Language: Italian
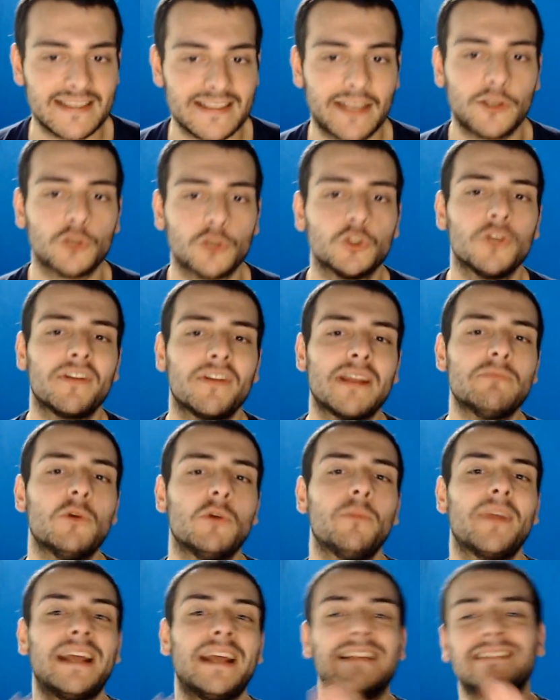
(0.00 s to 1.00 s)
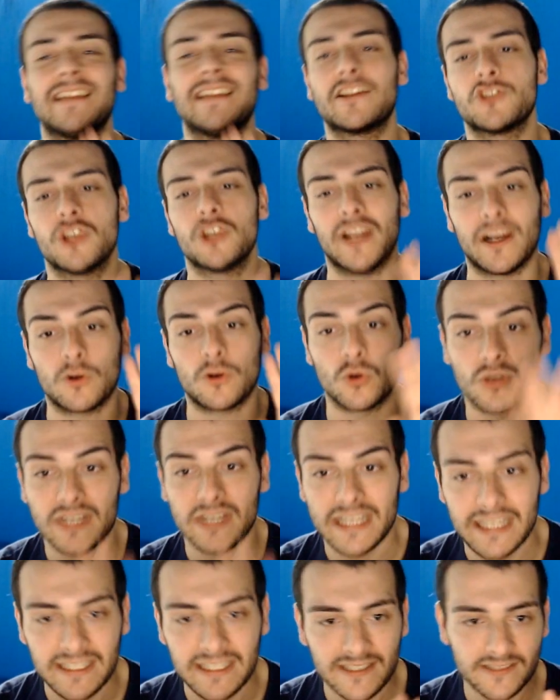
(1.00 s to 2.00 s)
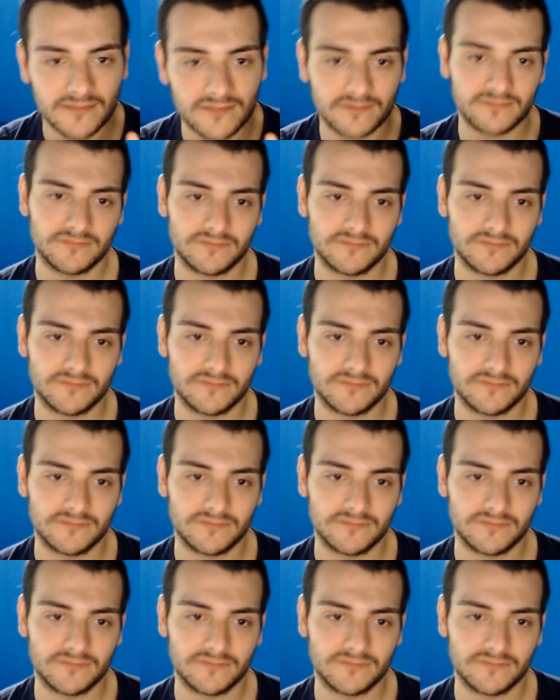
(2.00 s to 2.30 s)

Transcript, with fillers: non dovremmo prendercela con lei,